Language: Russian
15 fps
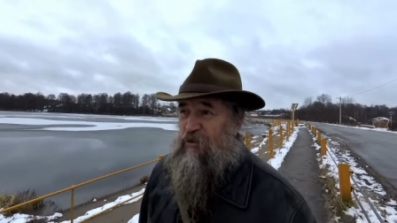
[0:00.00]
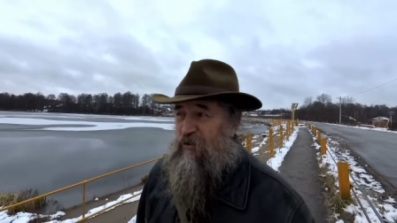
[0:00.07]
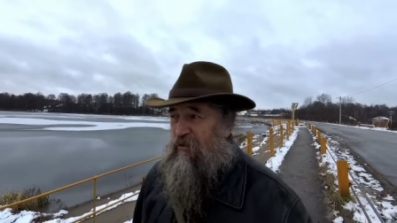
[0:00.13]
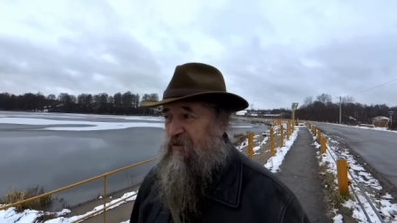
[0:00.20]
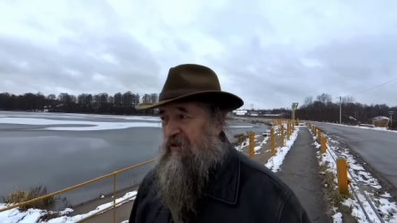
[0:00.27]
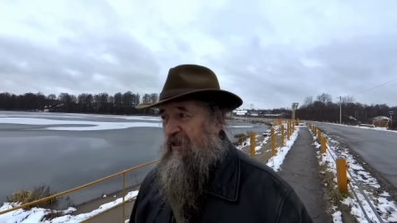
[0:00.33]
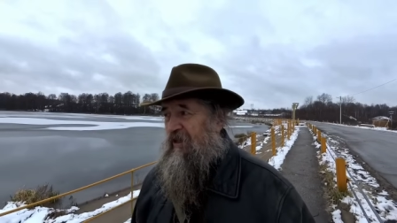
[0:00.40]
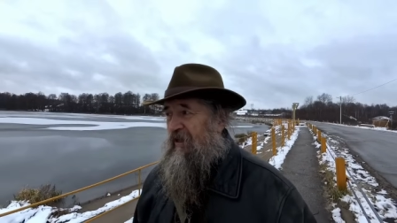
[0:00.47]

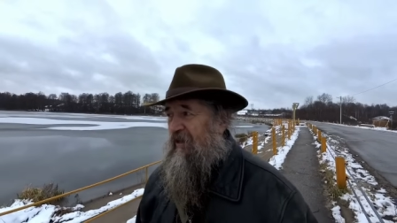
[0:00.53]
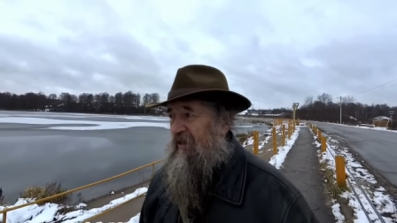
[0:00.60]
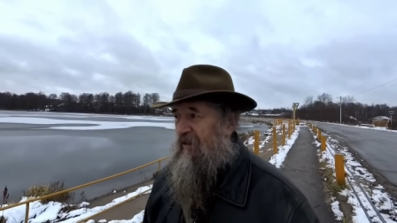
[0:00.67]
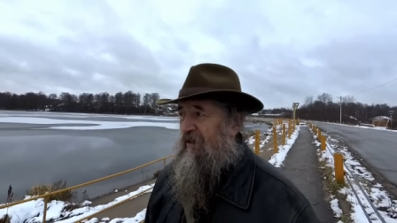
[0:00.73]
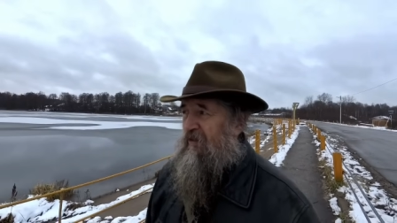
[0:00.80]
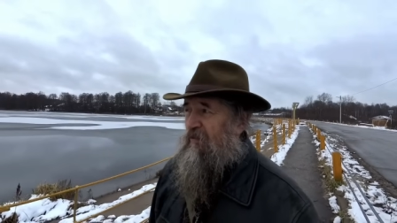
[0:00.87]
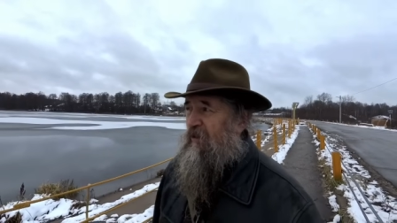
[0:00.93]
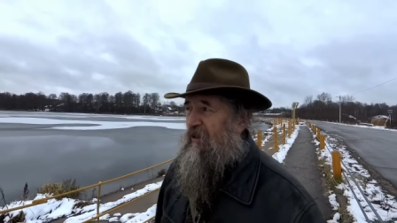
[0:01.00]
что за
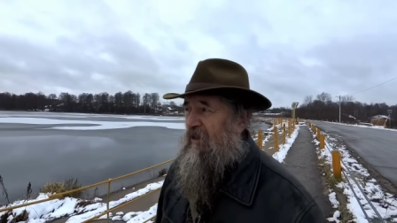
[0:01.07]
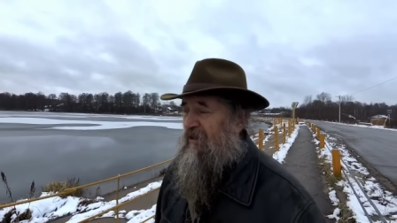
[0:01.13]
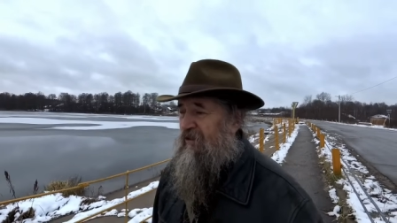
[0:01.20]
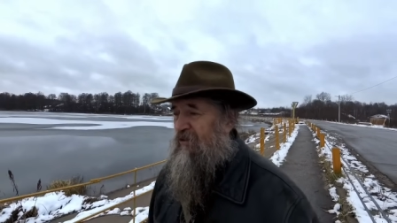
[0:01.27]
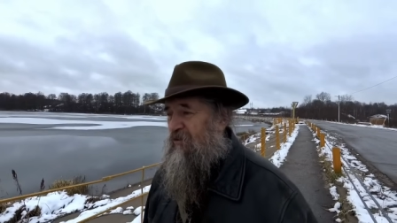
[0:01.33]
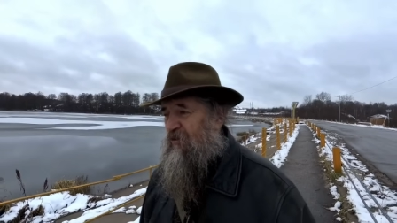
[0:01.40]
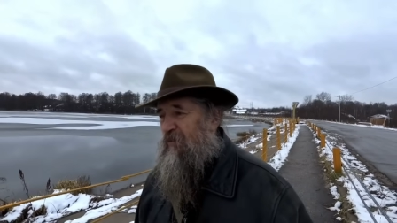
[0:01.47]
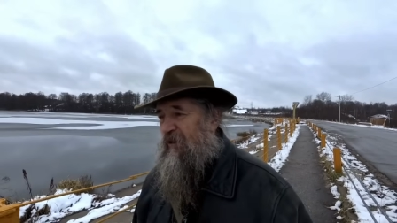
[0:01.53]

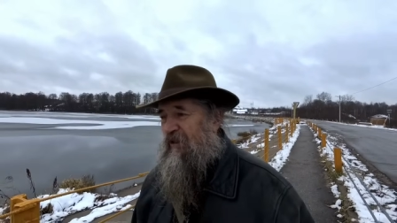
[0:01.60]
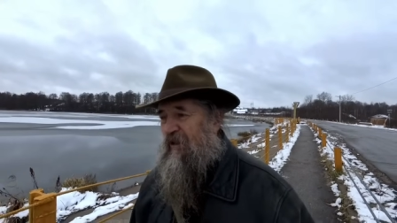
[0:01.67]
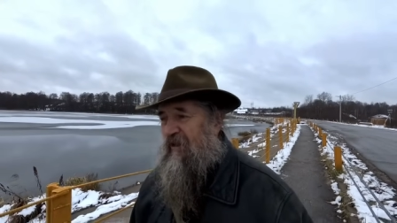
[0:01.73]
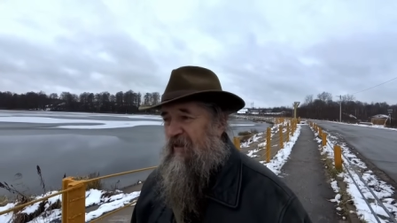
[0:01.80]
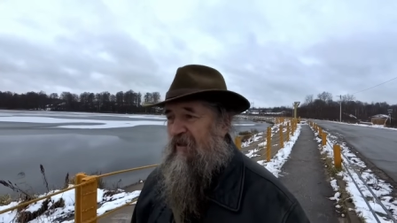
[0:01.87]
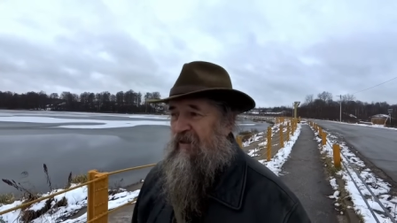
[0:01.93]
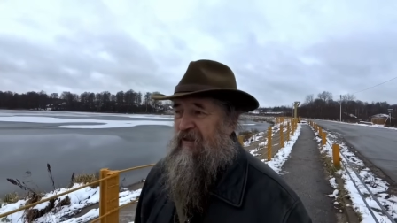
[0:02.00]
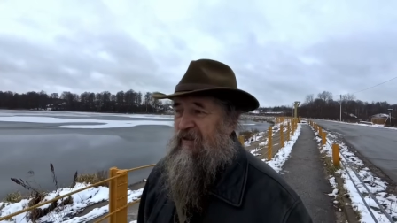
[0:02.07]
мнение у
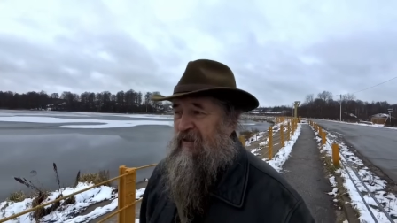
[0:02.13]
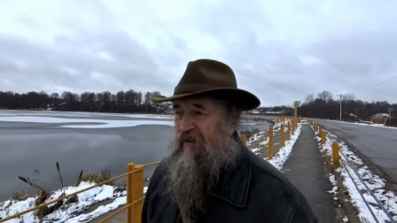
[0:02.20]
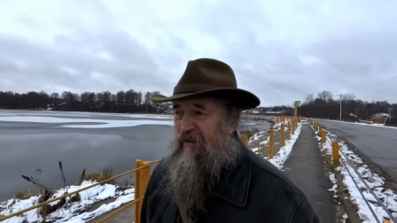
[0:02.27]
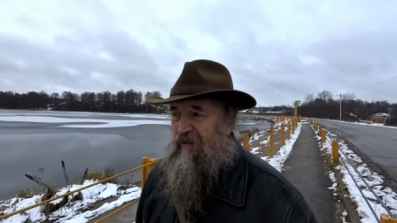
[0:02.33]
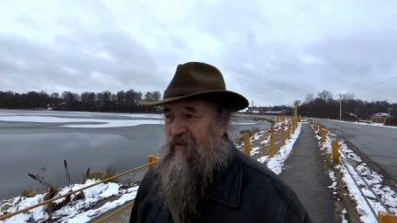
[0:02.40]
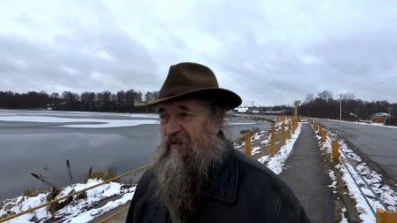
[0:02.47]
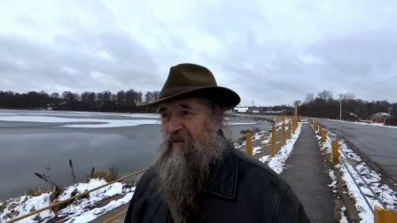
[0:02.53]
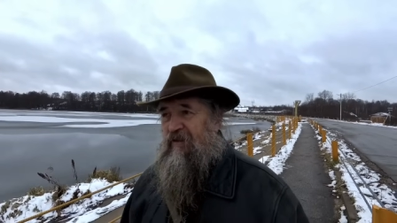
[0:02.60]
меня –
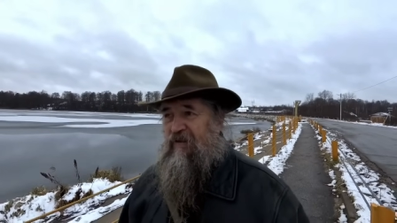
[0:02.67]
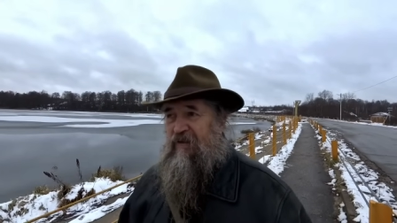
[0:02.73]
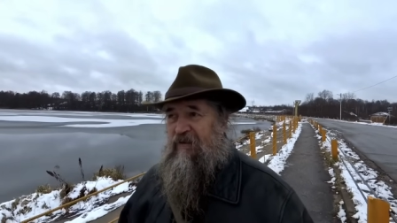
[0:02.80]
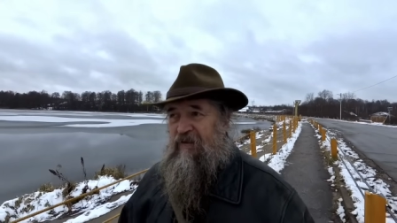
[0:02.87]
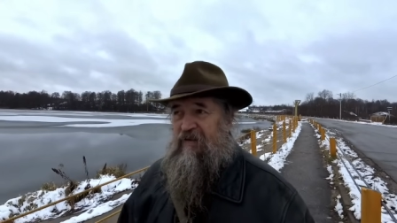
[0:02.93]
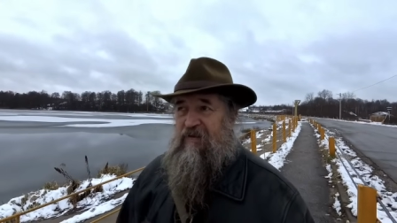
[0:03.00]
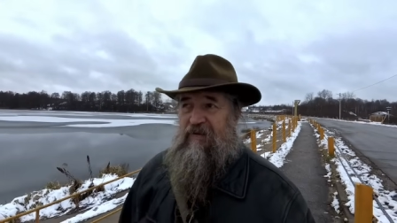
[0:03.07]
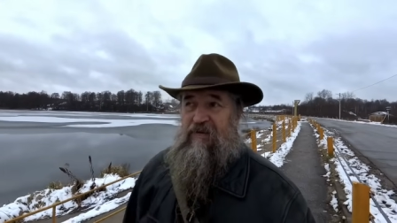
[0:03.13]

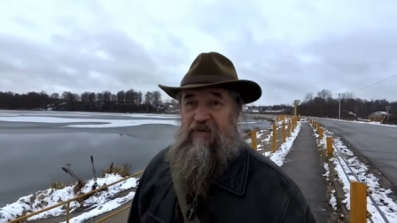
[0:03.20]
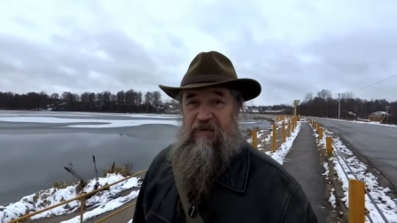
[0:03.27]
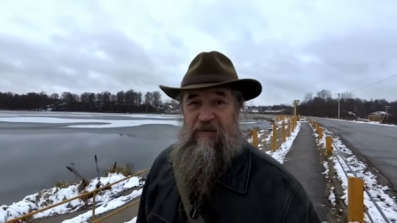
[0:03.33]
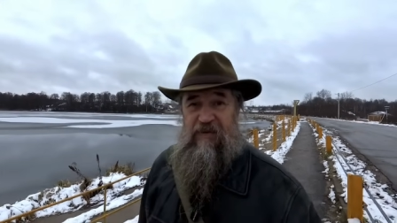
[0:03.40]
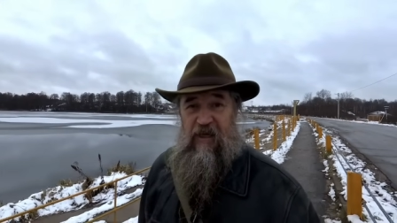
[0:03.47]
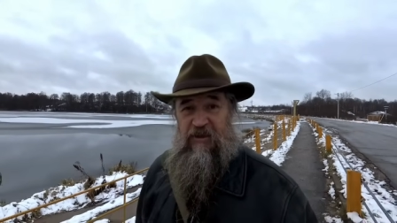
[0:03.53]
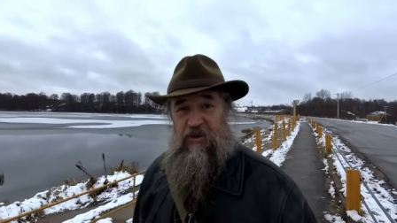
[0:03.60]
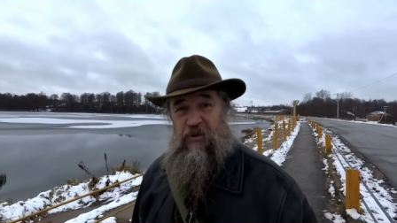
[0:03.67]

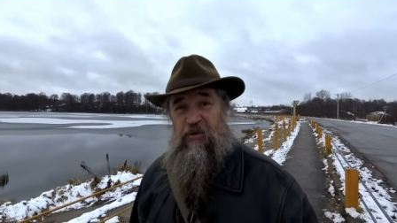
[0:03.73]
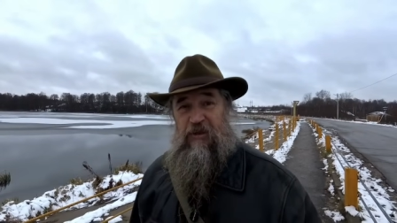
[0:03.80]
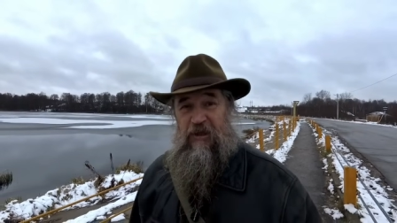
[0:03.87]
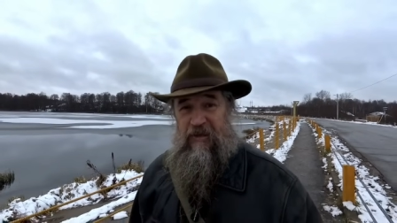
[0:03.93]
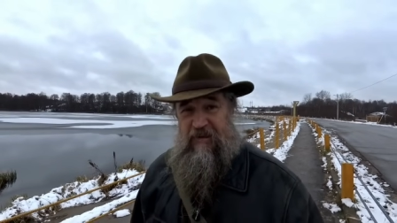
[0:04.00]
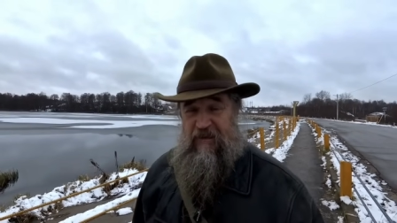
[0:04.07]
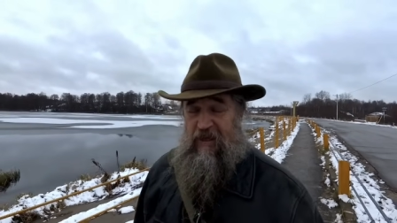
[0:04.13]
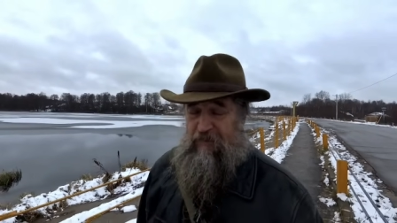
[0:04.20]

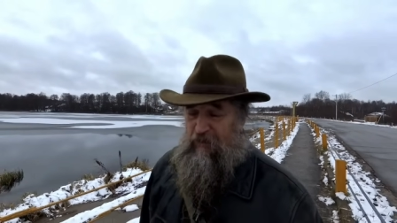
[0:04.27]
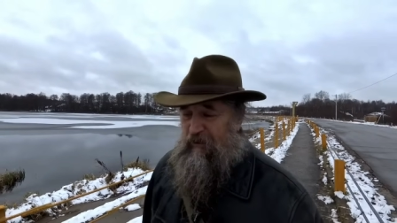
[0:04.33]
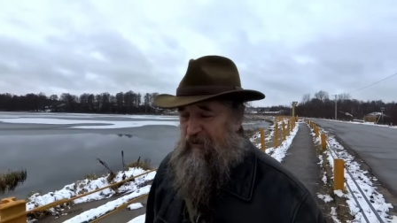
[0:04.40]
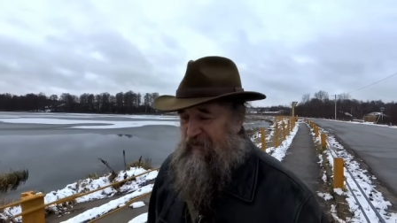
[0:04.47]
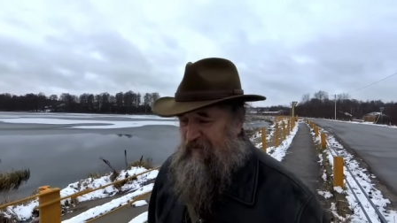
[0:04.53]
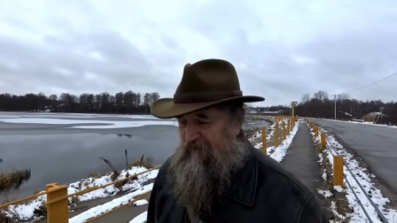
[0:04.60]
насчет Александра